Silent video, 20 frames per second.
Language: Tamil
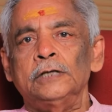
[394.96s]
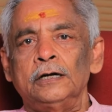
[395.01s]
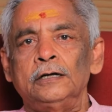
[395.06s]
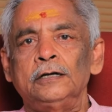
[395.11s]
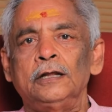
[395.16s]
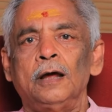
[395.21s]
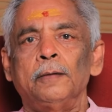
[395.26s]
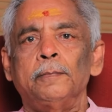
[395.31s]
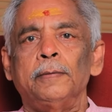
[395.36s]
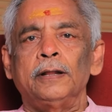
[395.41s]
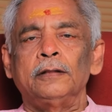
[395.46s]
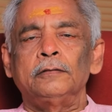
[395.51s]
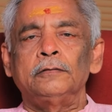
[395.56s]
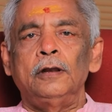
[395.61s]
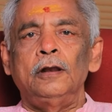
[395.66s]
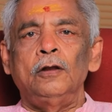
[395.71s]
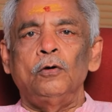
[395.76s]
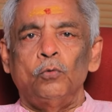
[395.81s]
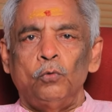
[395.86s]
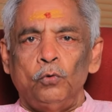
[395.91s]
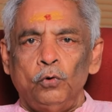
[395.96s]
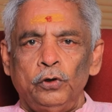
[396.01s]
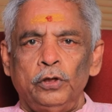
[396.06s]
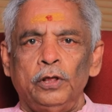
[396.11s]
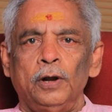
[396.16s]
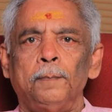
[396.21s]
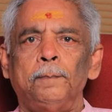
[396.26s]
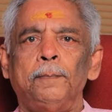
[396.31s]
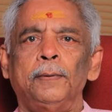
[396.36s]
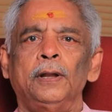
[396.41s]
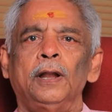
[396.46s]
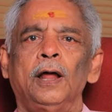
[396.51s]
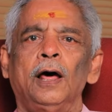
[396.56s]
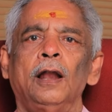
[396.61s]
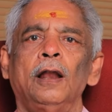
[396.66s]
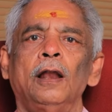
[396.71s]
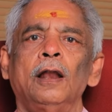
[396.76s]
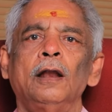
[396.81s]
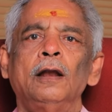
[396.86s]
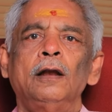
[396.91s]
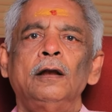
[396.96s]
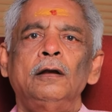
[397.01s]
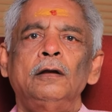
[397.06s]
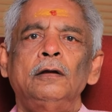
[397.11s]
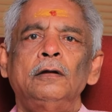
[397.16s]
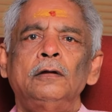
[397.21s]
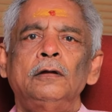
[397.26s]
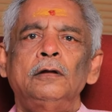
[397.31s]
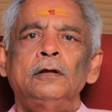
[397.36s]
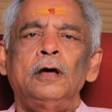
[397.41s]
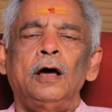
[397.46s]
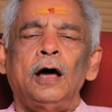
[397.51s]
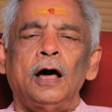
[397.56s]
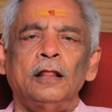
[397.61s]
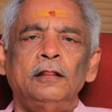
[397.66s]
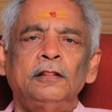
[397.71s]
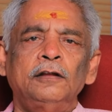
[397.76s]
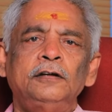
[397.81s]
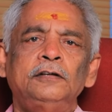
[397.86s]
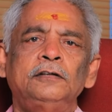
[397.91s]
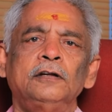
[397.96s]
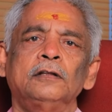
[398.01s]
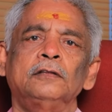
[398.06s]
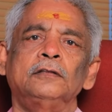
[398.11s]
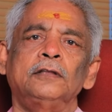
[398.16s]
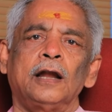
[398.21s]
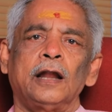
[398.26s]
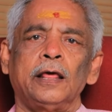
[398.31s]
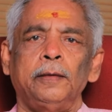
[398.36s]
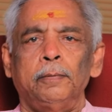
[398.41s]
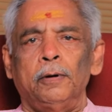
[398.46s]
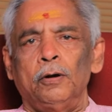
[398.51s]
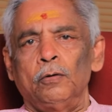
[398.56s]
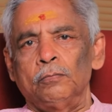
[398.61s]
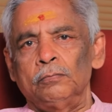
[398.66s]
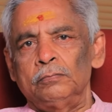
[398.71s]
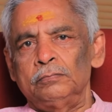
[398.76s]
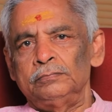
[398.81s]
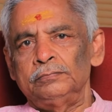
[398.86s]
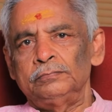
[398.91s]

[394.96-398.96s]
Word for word: எட்டாம் இடத்தில் குரு இருப்பதால் அதிர்ஷ்டம் தடைபடும்